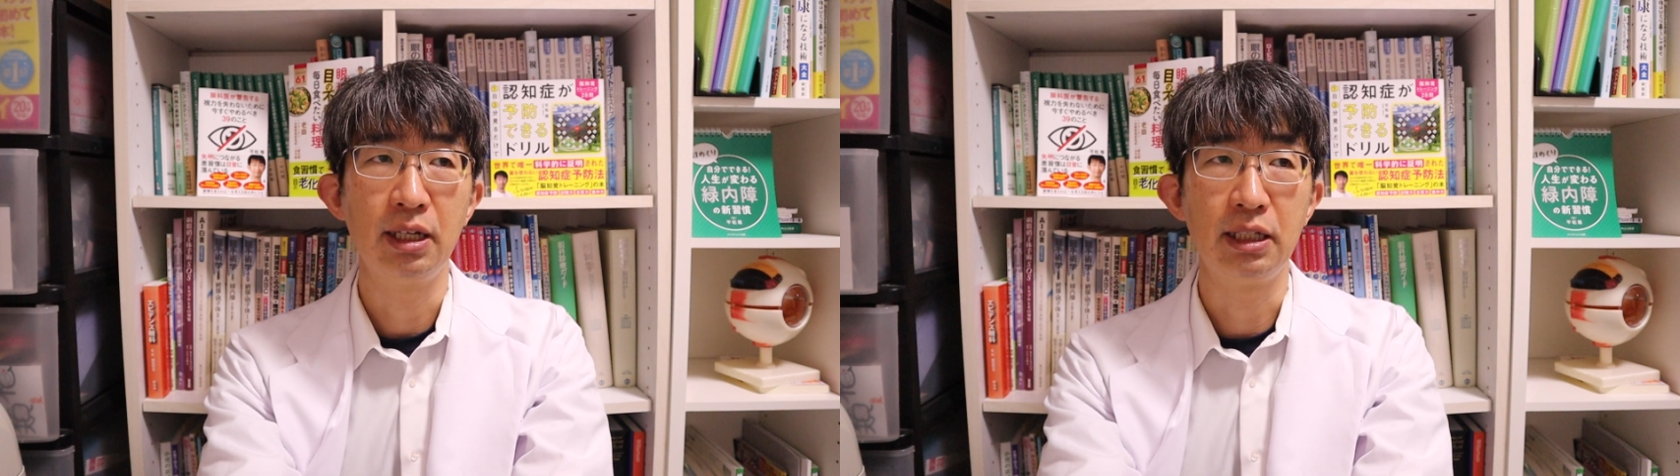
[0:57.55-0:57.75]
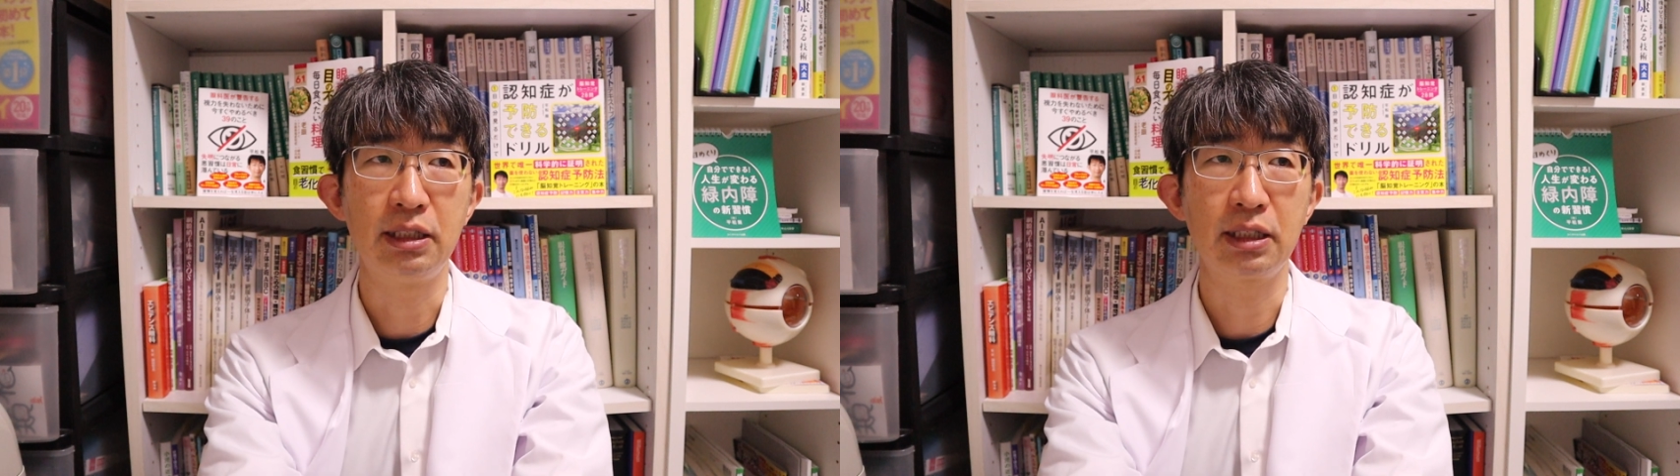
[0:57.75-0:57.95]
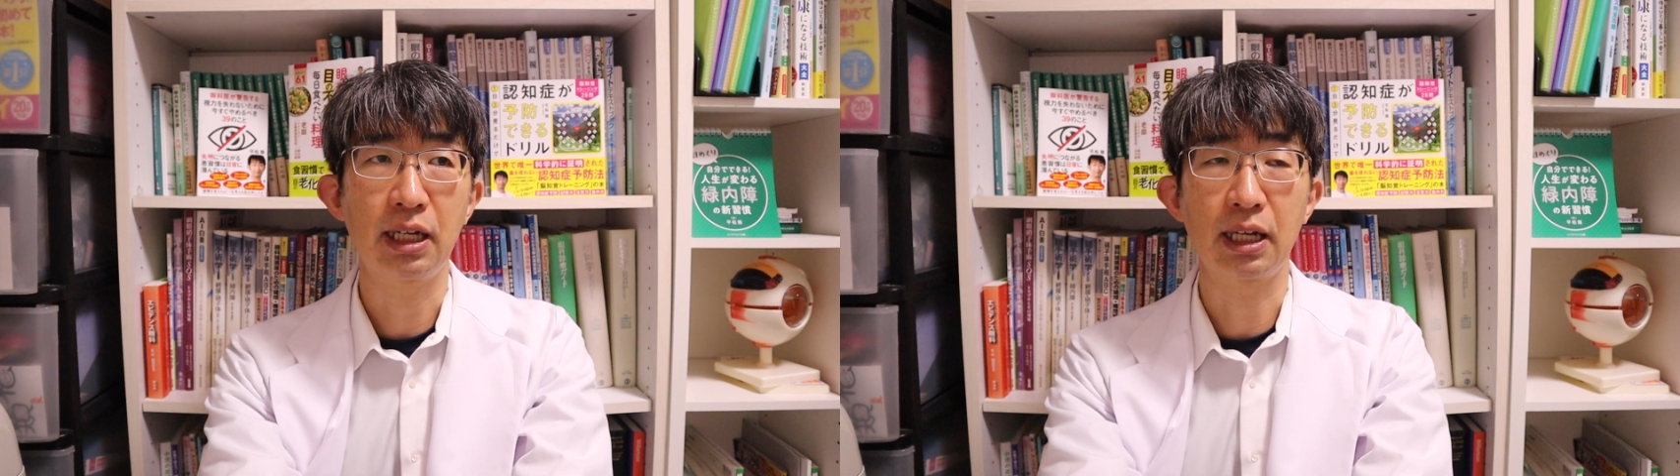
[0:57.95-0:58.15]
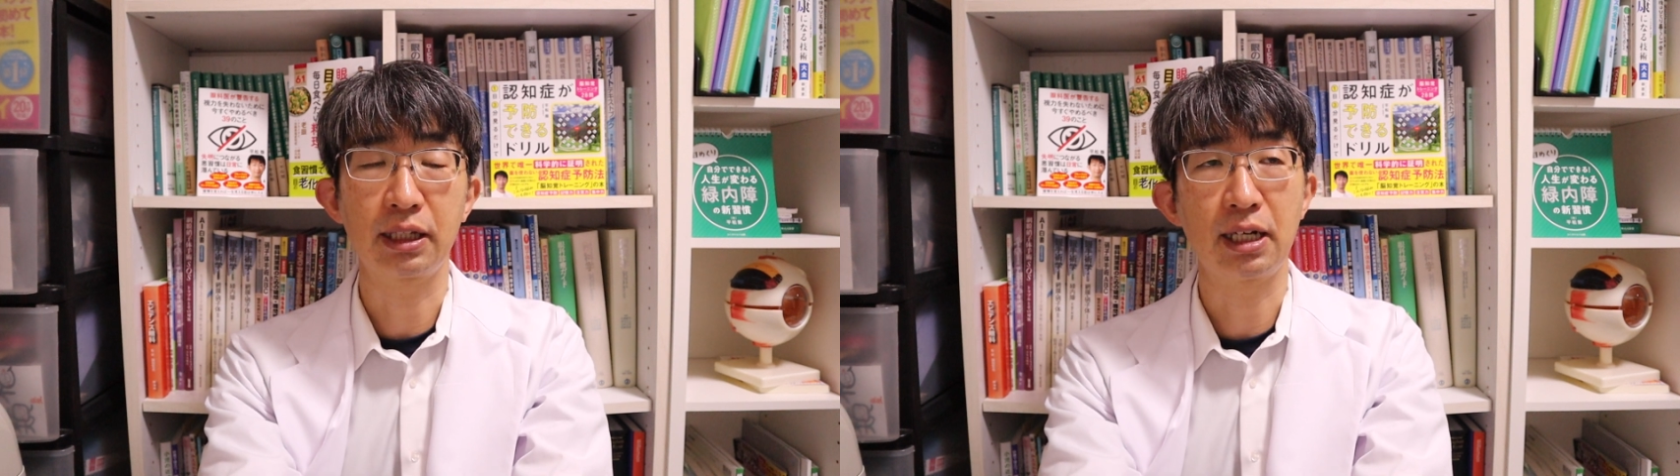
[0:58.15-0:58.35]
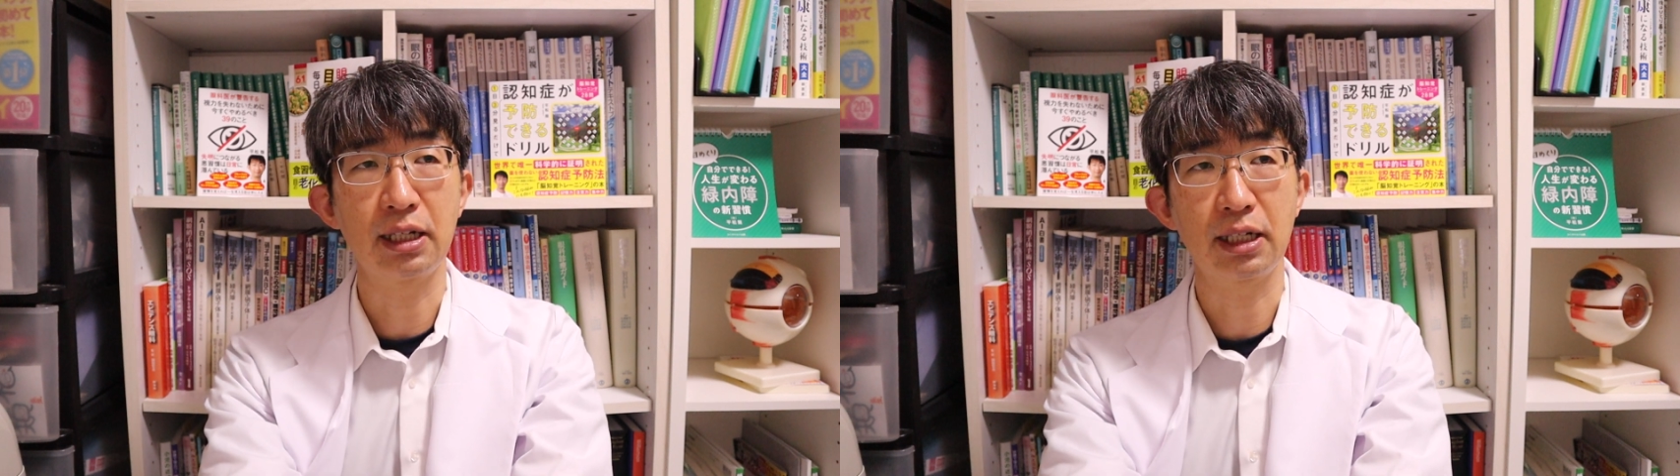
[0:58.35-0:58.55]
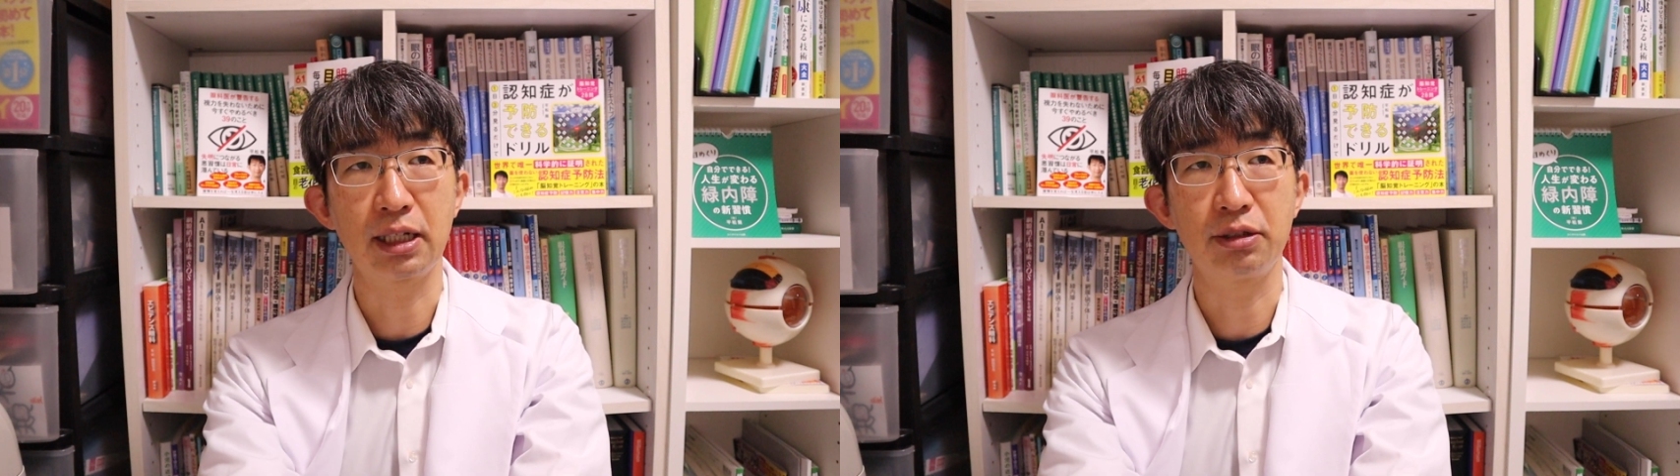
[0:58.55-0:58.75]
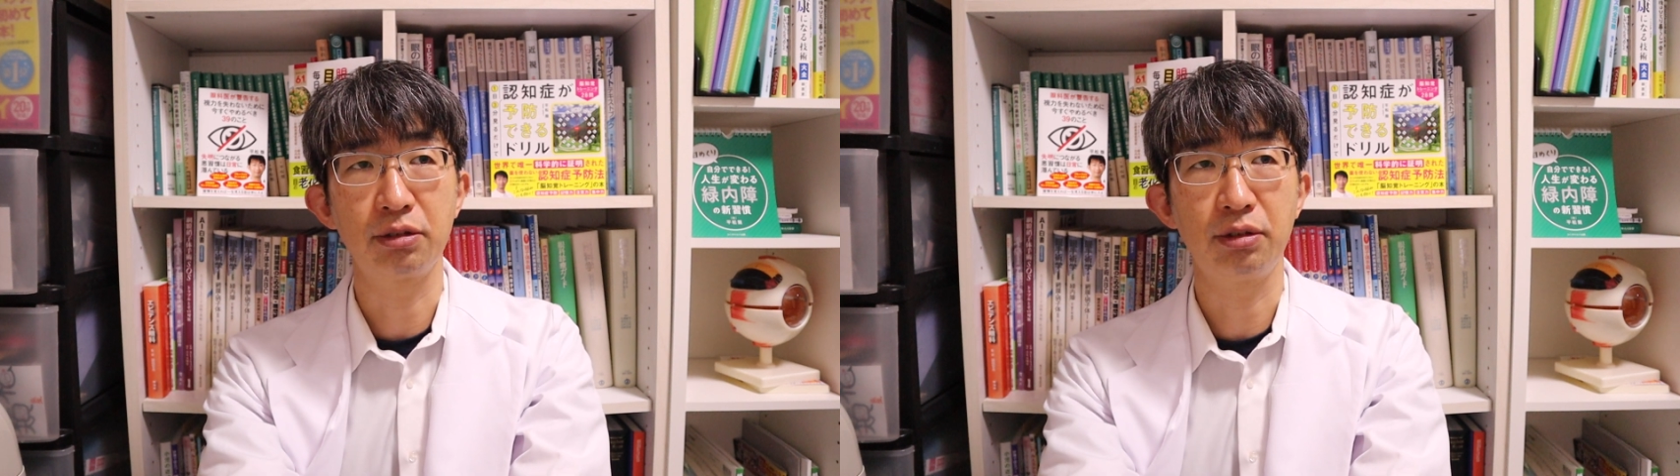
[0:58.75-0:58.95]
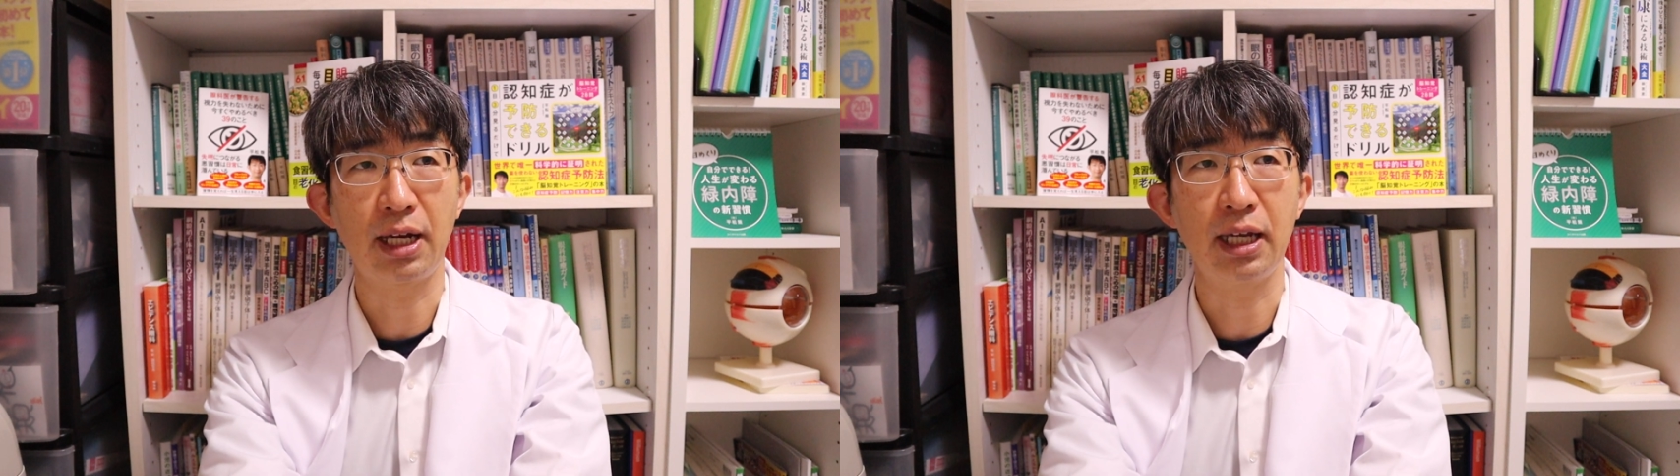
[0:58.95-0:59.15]
1から3ヶ
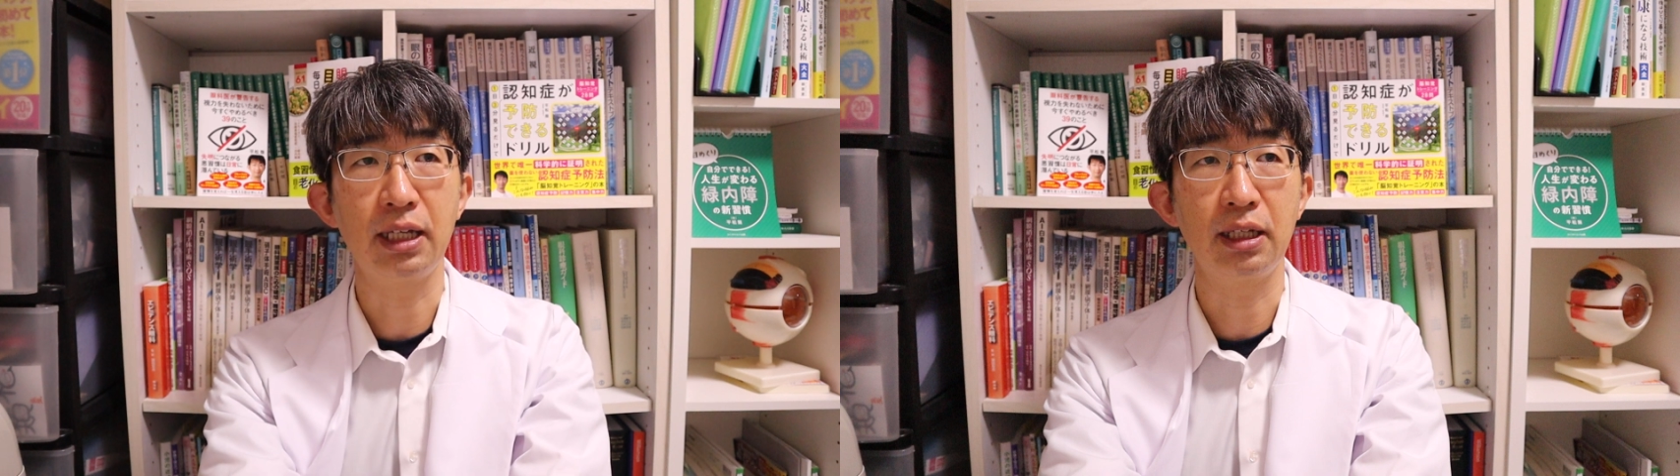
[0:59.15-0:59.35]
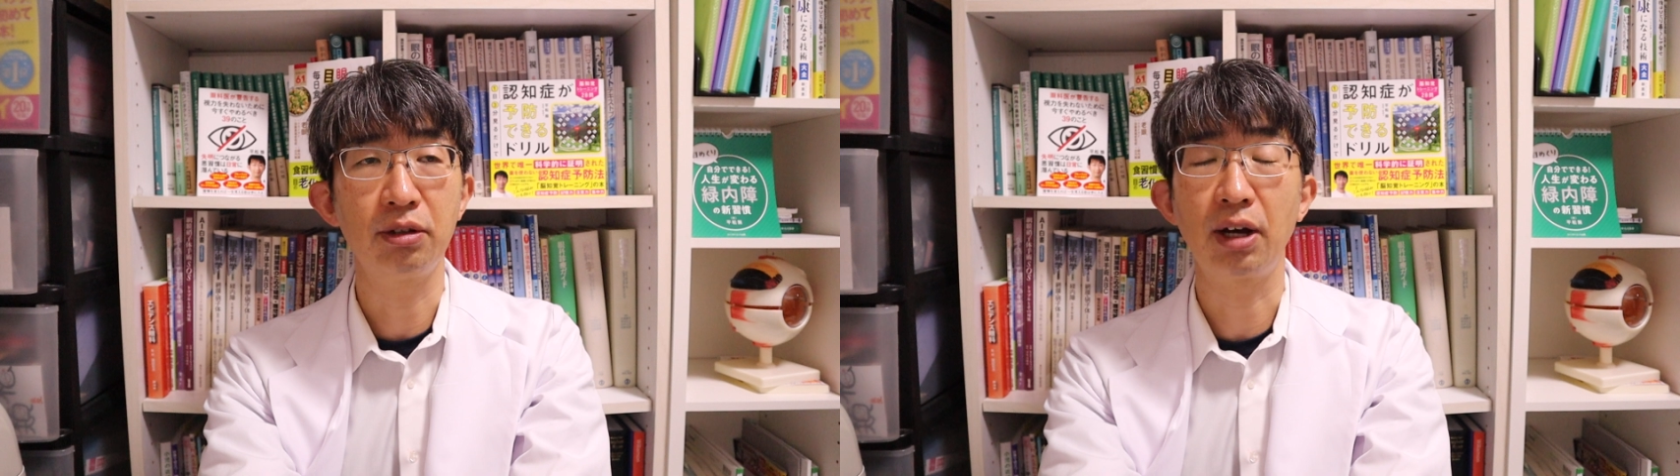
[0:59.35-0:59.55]
月ぐらい